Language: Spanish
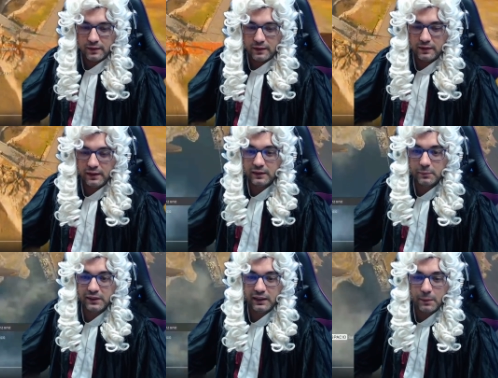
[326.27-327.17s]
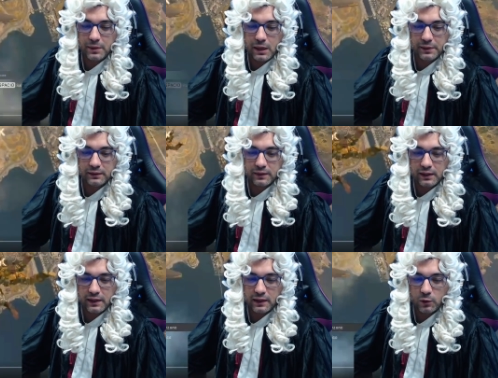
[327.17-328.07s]
Y directamente cambia la ventana
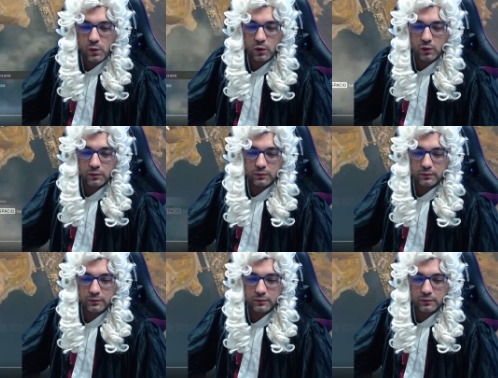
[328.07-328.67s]
ya del juego